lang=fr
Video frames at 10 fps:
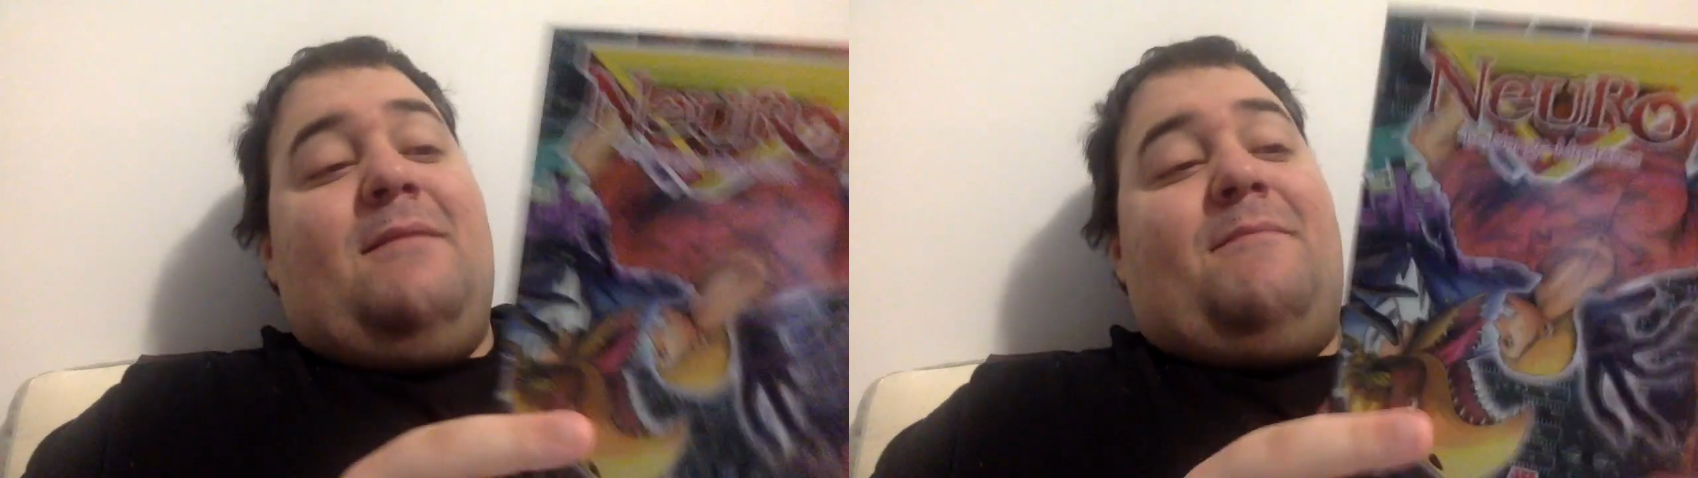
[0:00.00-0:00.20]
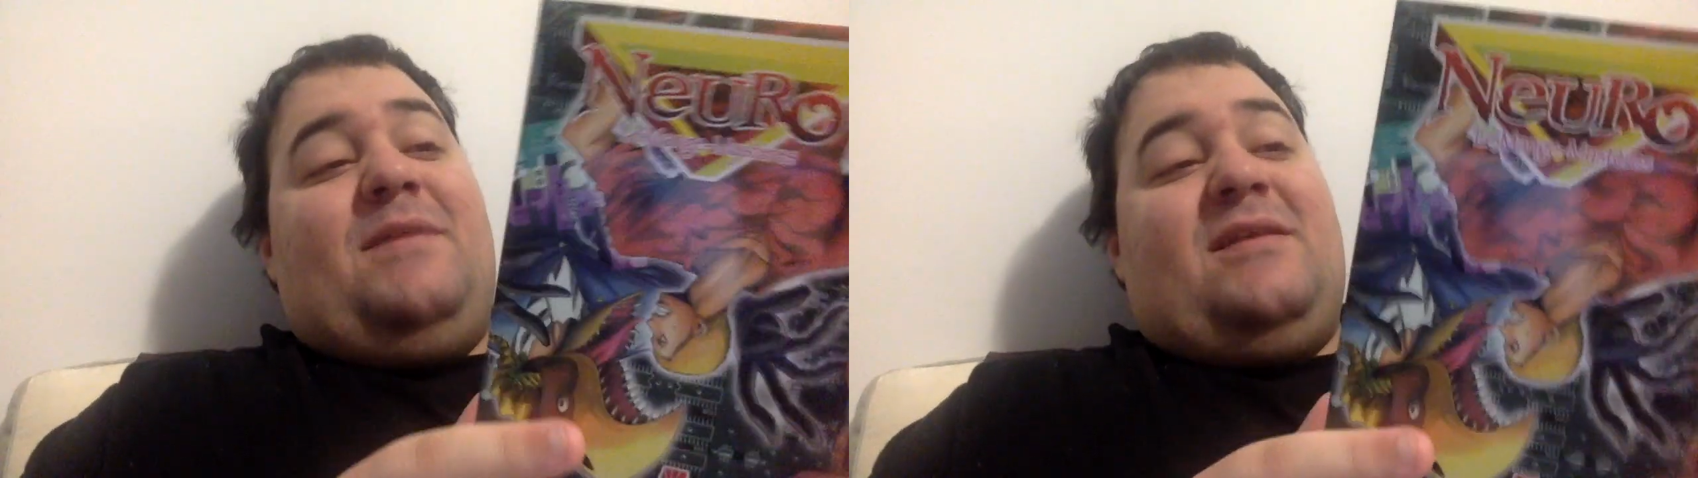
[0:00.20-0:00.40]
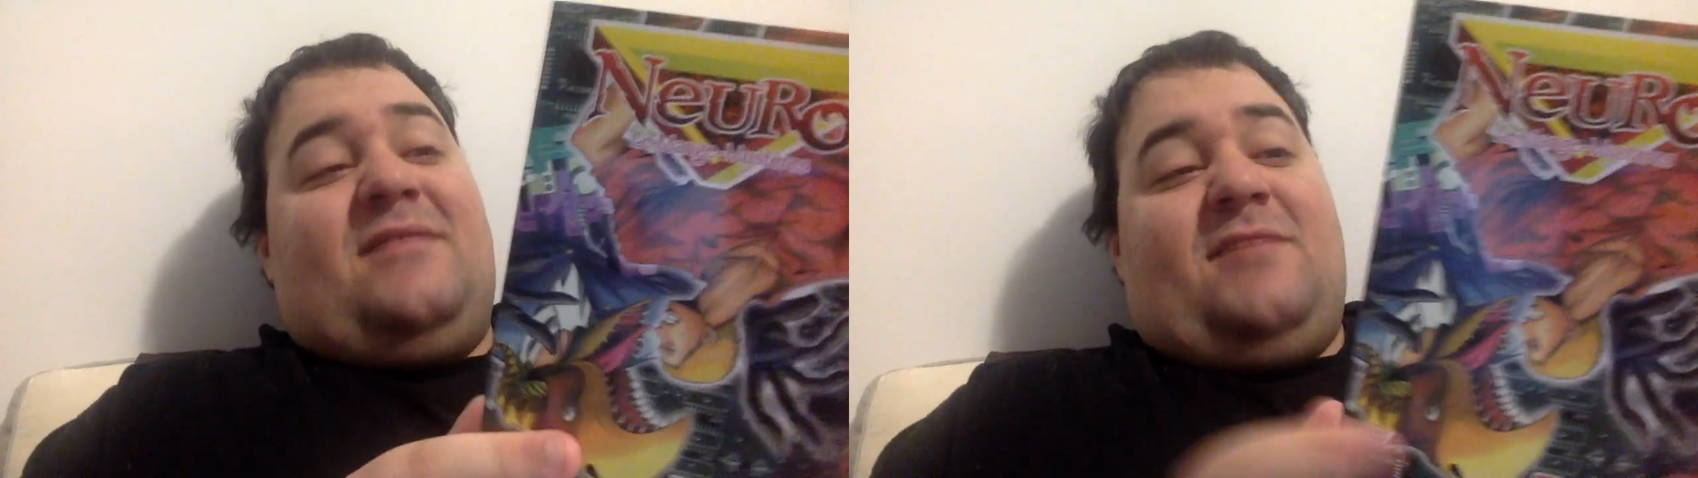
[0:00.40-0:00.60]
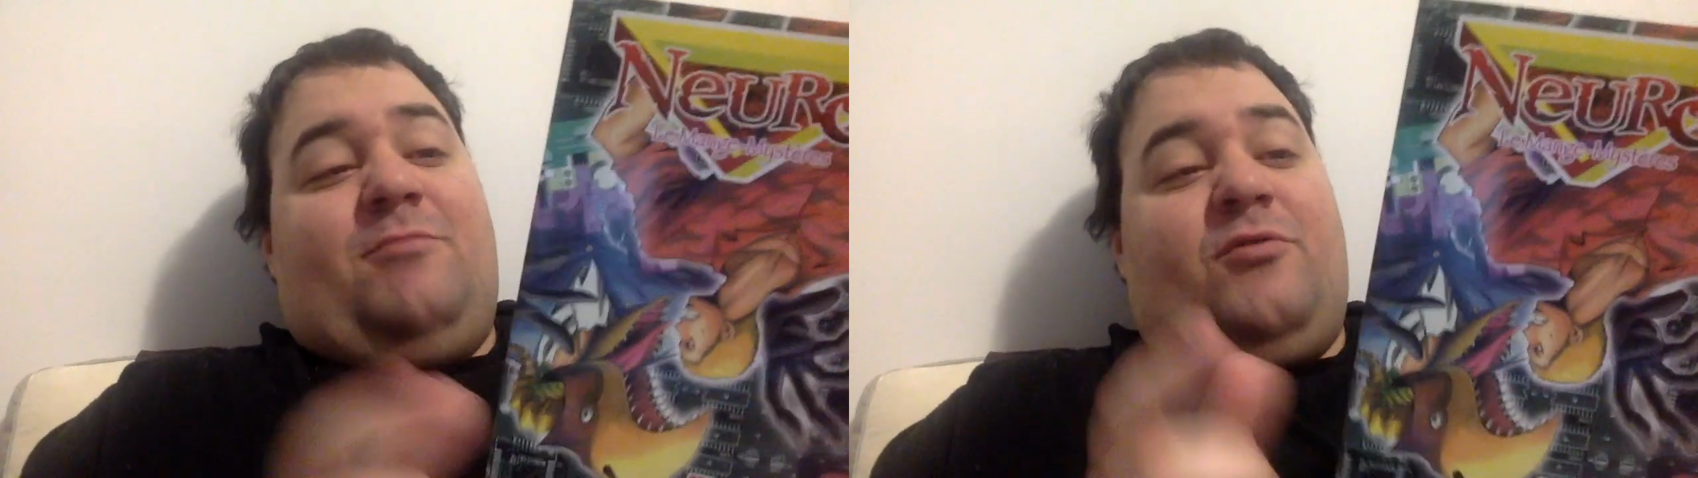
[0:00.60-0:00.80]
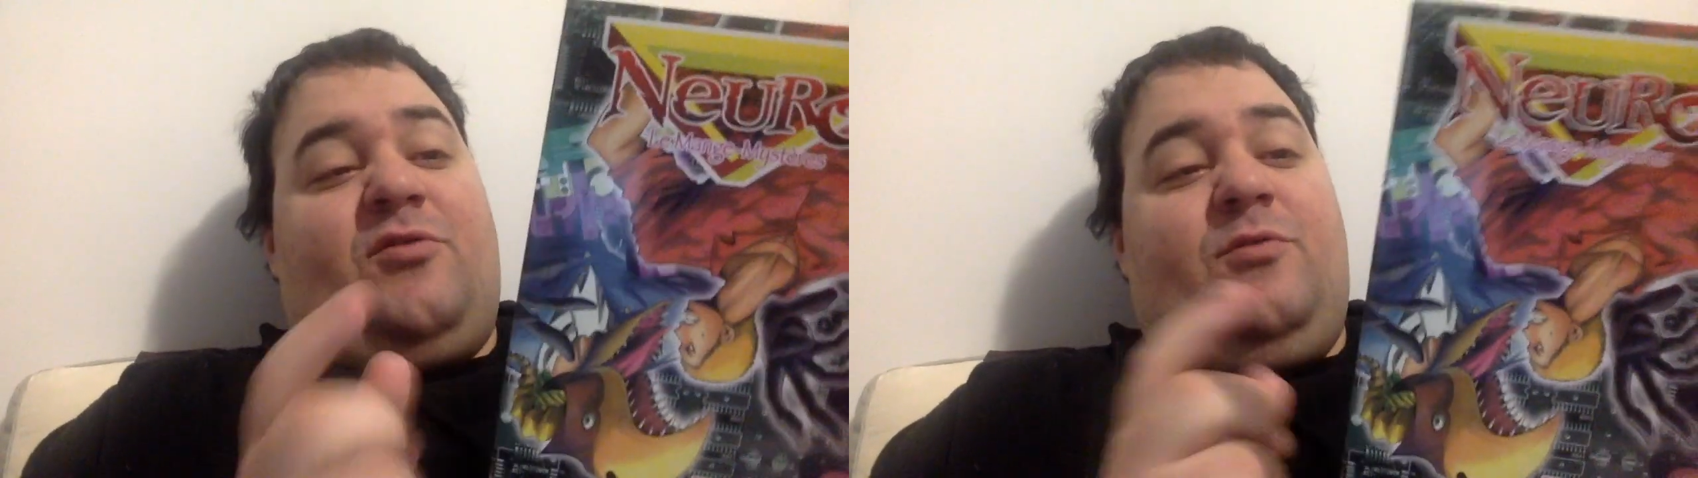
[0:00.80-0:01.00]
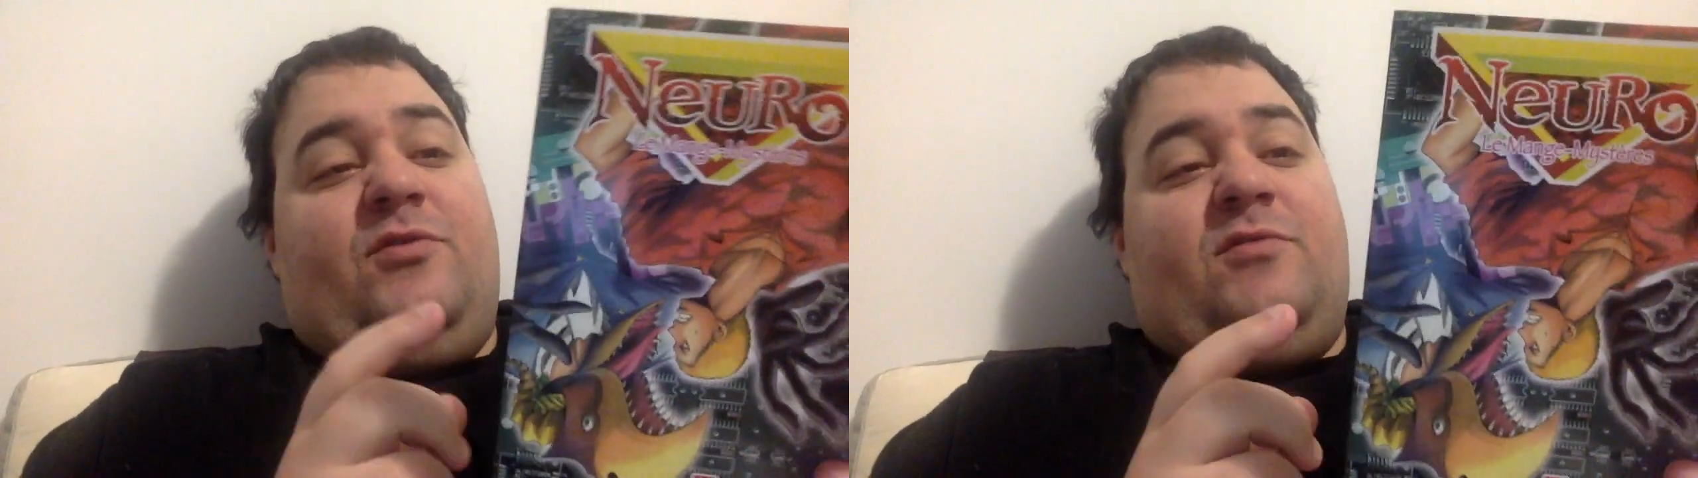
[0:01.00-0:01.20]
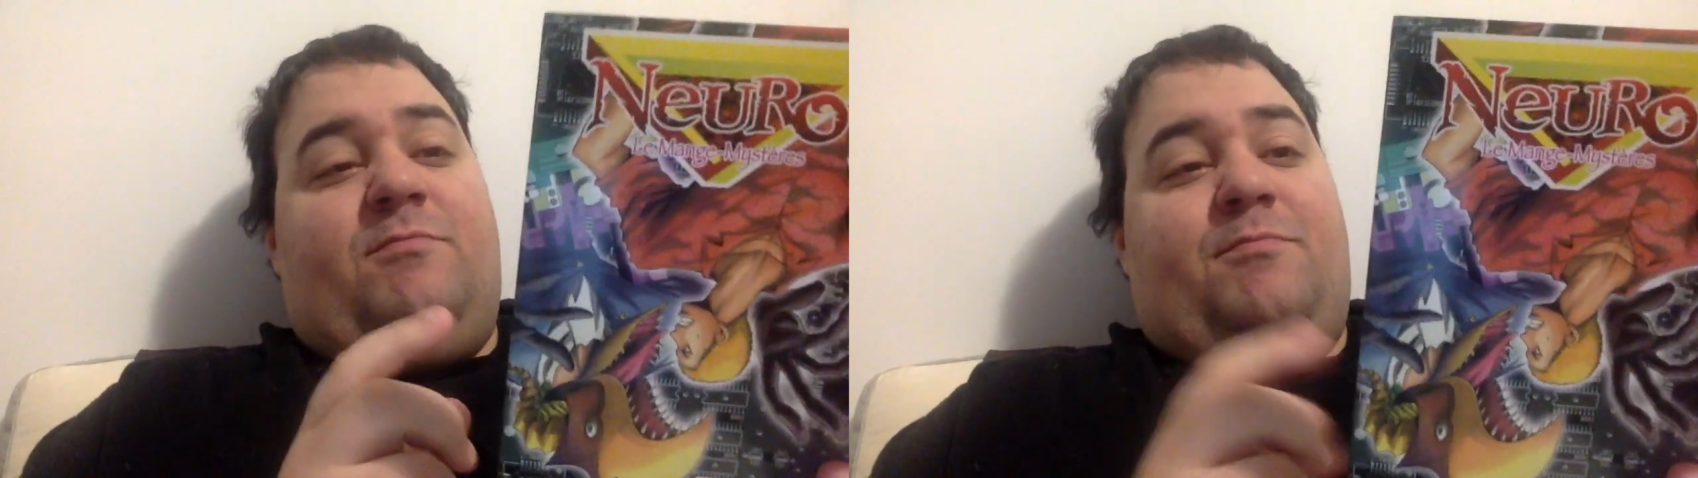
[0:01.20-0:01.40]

puis que ça se poursuit juste